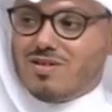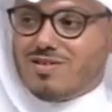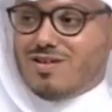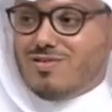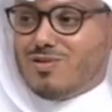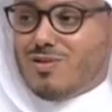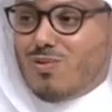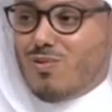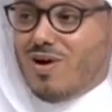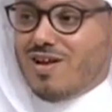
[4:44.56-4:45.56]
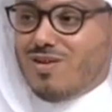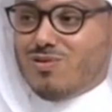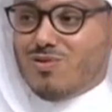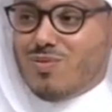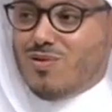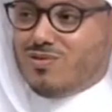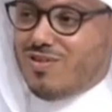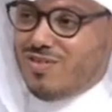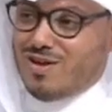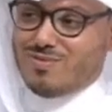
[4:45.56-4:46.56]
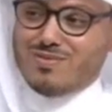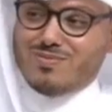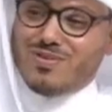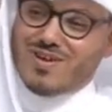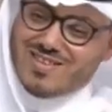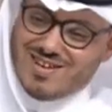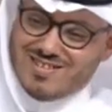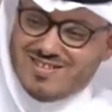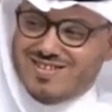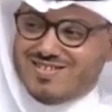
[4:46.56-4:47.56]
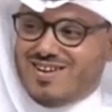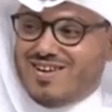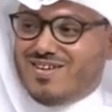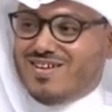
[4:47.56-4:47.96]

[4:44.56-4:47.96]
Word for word: ترتد نقطة القوة علينا وتصبح نقطة ضعف وهذه حنجينا إن شاء الله